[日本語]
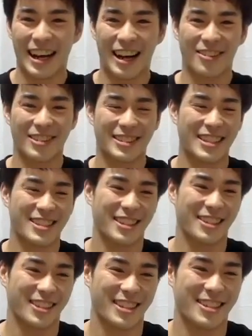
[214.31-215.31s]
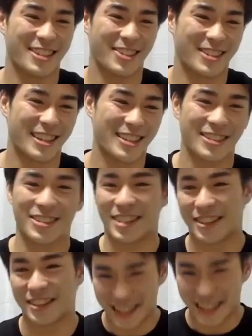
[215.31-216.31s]
青木選手だと緊張しちゃうそう
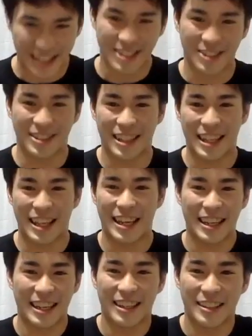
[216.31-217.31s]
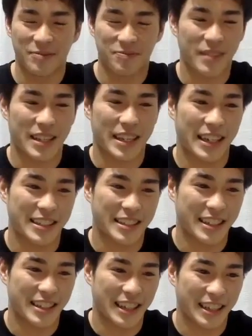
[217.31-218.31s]
なので、じゃあ翔太で。いいよ。行かせ
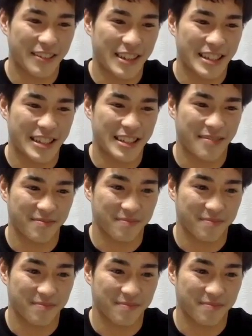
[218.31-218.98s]
ていただきます。